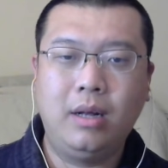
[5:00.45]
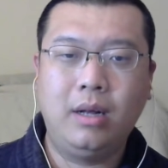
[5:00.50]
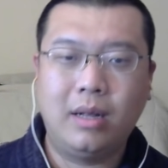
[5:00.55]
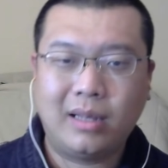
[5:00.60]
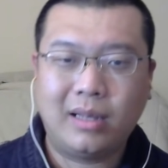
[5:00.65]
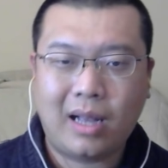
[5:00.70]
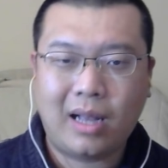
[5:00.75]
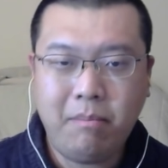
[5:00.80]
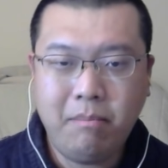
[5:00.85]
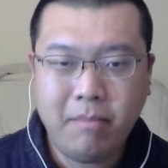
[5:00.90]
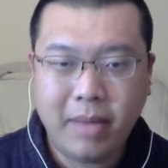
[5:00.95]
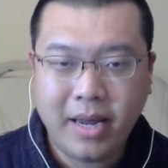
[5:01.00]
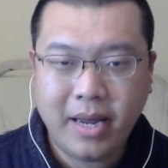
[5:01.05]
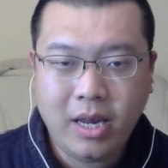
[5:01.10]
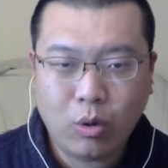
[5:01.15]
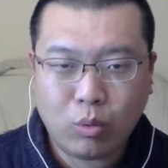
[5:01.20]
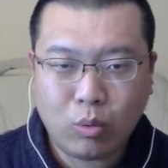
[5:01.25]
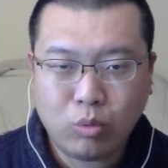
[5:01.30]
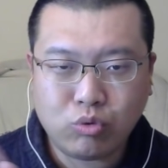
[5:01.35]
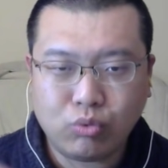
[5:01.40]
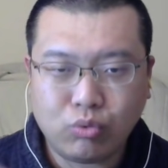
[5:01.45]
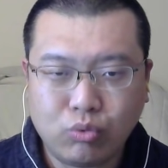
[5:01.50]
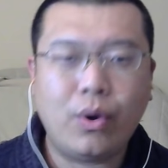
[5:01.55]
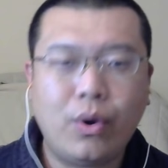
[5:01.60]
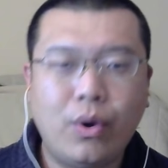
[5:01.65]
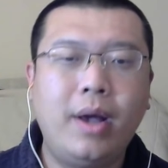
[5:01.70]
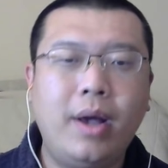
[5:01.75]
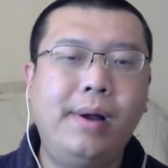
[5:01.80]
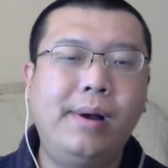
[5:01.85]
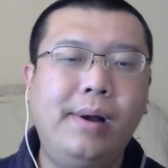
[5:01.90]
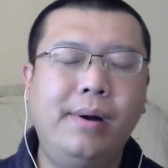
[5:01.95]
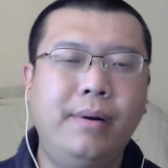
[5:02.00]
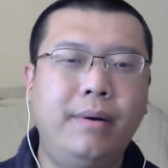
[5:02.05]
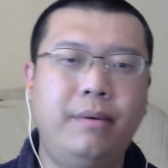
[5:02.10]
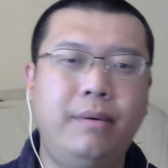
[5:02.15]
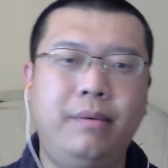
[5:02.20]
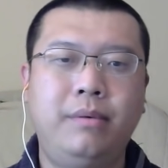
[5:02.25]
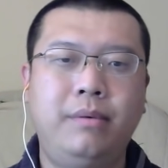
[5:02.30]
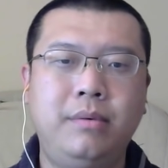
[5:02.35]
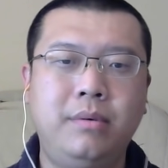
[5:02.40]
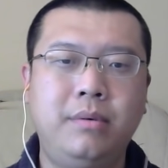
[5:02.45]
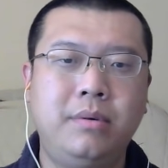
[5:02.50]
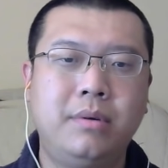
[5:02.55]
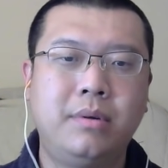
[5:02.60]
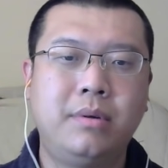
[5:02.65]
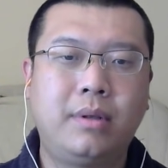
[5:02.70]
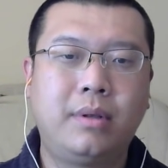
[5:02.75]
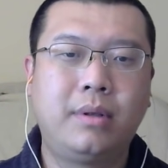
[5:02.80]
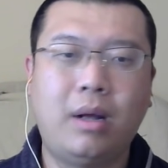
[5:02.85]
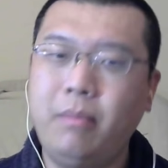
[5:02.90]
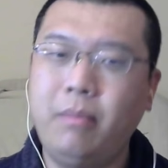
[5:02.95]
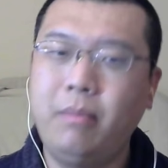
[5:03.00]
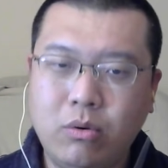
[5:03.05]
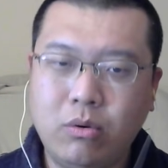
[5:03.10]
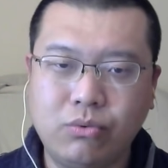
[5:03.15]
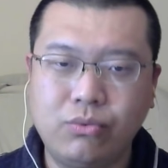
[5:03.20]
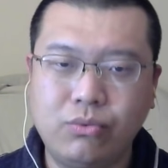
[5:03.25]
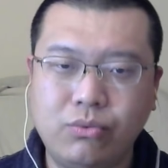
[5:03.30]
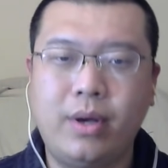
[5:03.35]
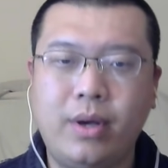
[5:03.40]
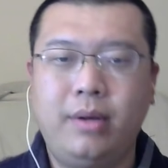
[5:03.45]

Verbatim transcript: 它没有主权，它没有主权。